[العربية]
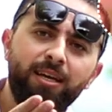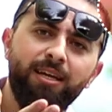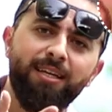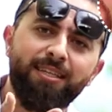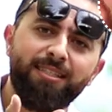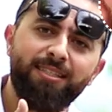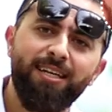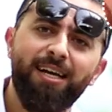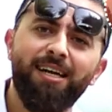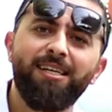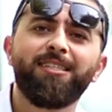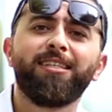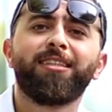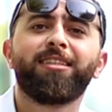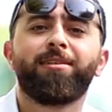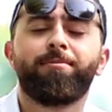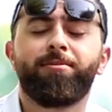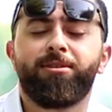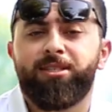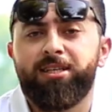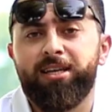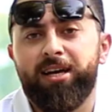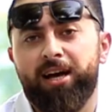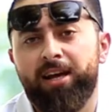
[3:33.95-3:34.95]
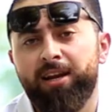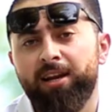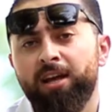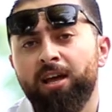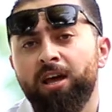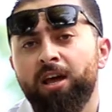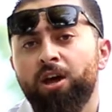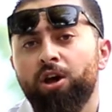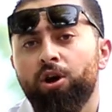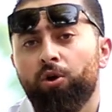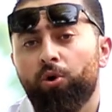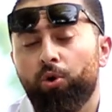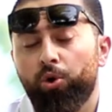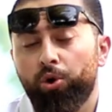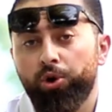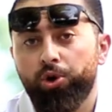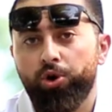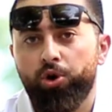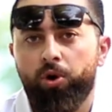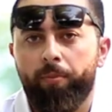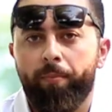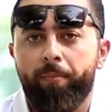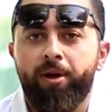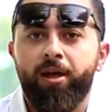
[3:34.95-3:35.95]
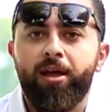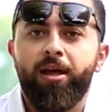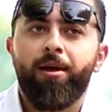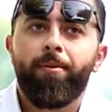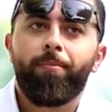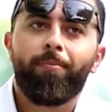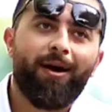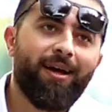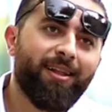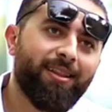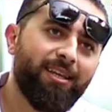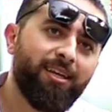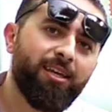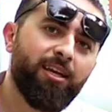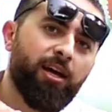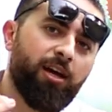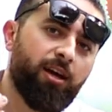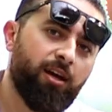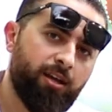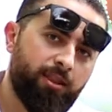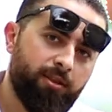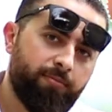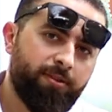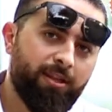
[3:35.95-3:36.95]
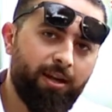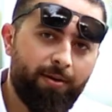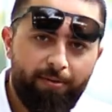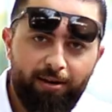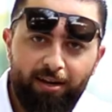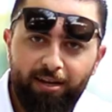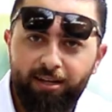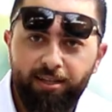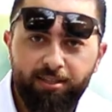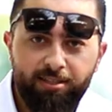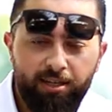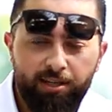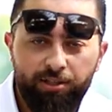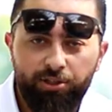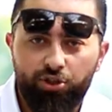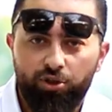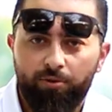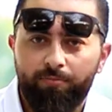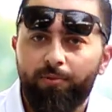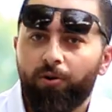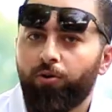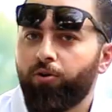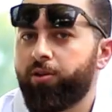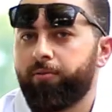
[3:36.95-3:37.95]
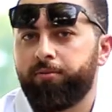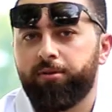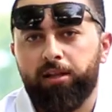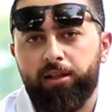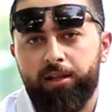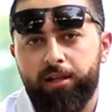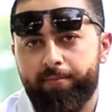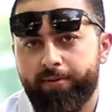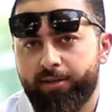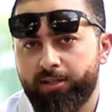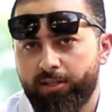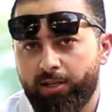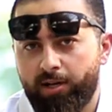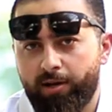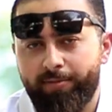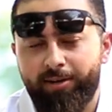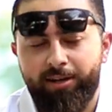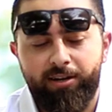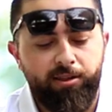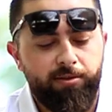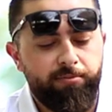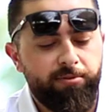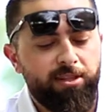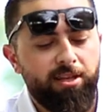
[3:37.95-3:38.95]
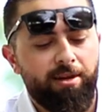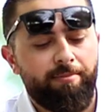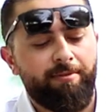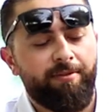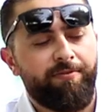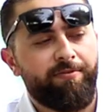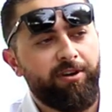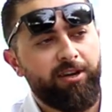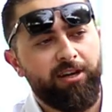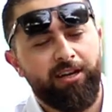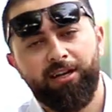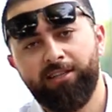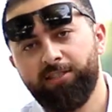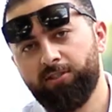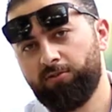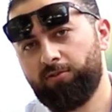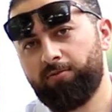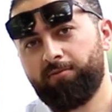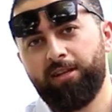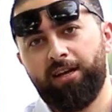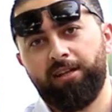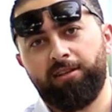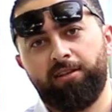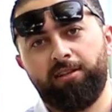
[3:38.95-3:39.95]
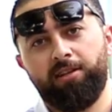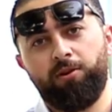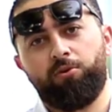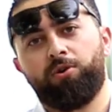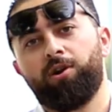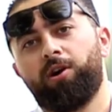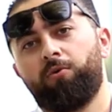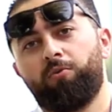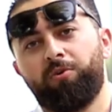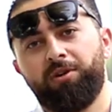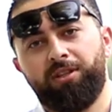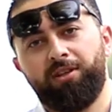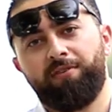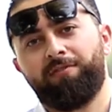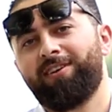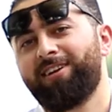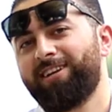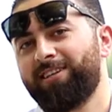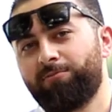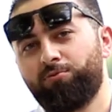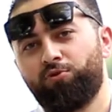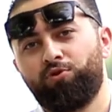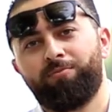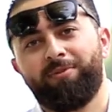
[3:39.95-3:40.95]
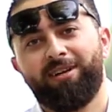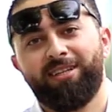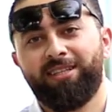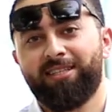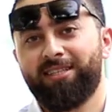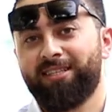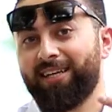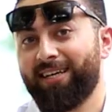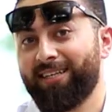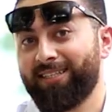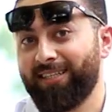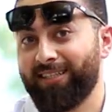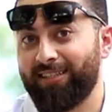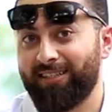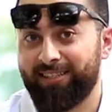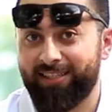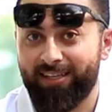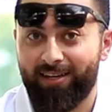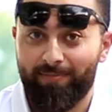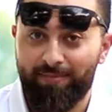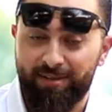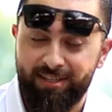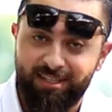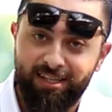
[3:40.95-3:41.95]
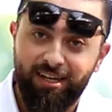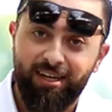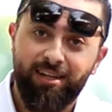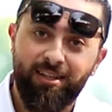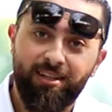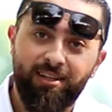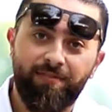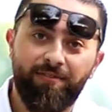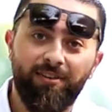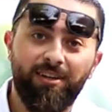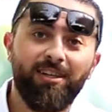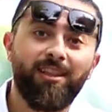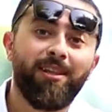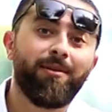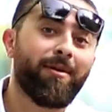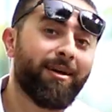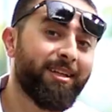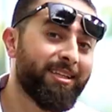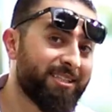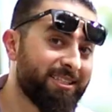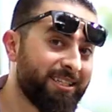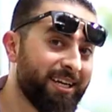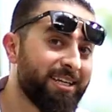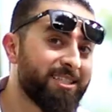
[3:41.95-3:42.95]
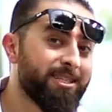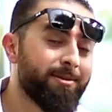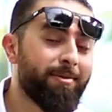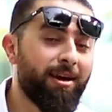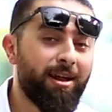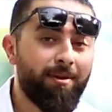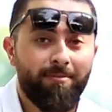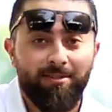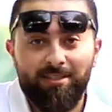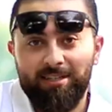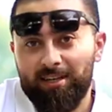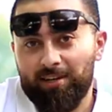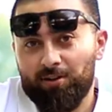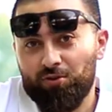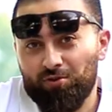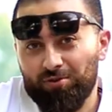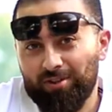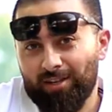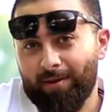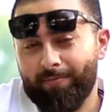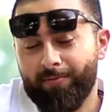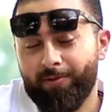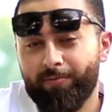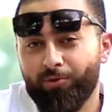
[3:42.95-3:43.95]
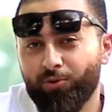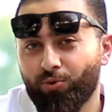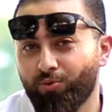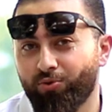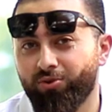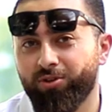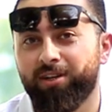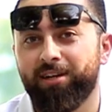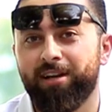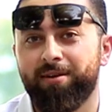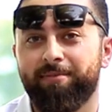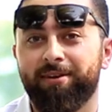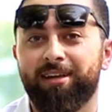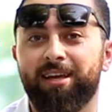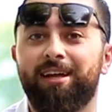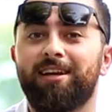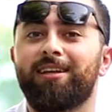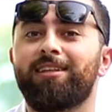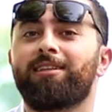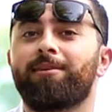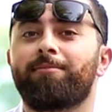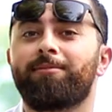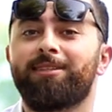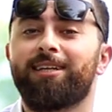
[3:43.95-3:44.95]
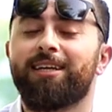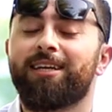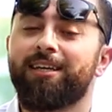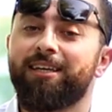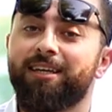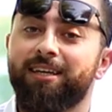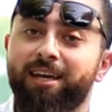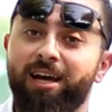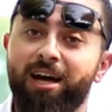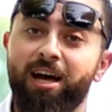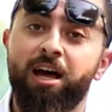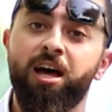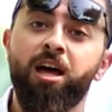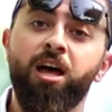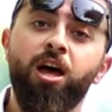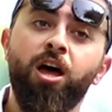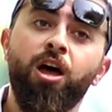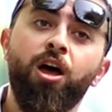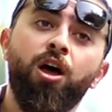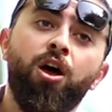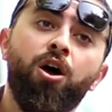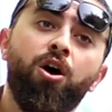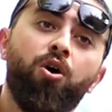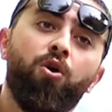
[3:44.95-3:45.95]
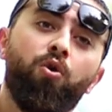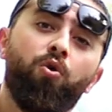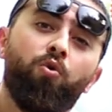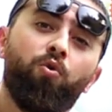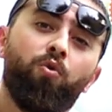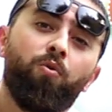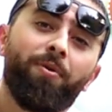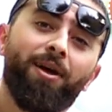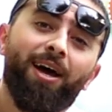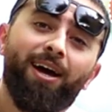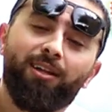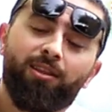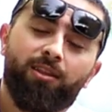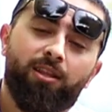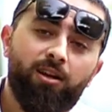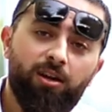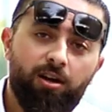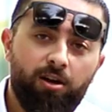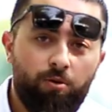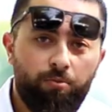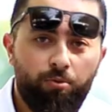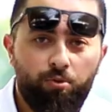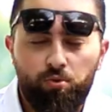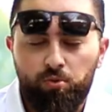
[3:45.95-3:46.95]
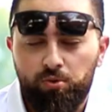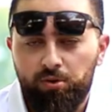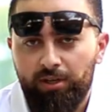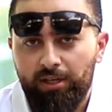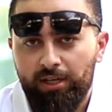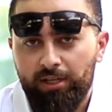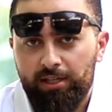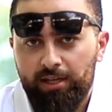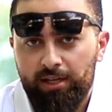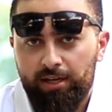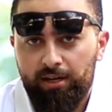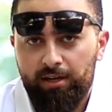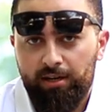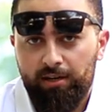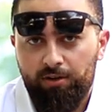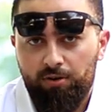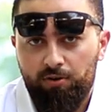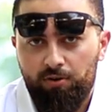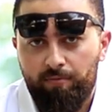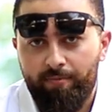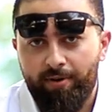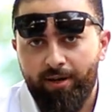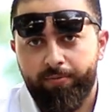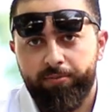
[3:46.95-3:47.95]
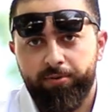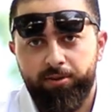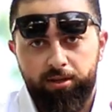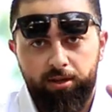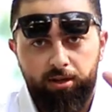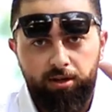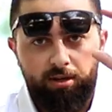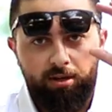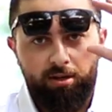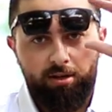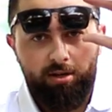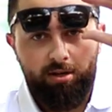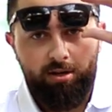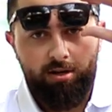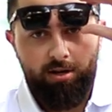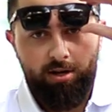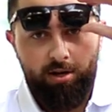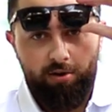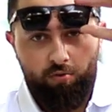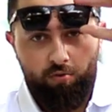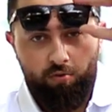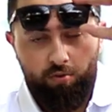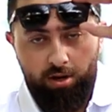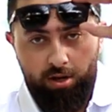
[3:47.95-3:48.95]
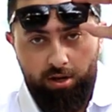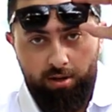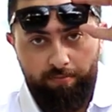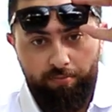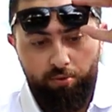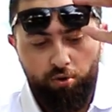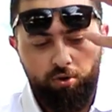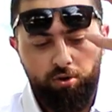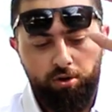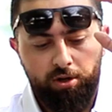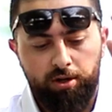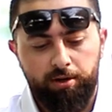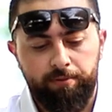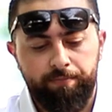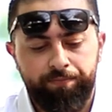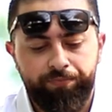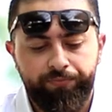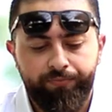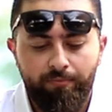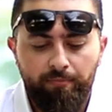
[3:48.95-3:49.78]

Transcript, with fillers: للساعة 6 مساء كل يوم بعديها اذا بدي اعمل اي سايد جوب او اذا بدي اطلع مع اصحابي يعني اذا بدي اعمل فريلانس او بدي اعطي دوره او وات ايفر لازم تكون بعد الساعه 6 المساء بتنت لي بعد الساعه 7 المساء لانه انت عبال ما توصل للمكان اللي انت بدك اياه وبهي الطريقه بكون قتل يومك بطريقه او باخرى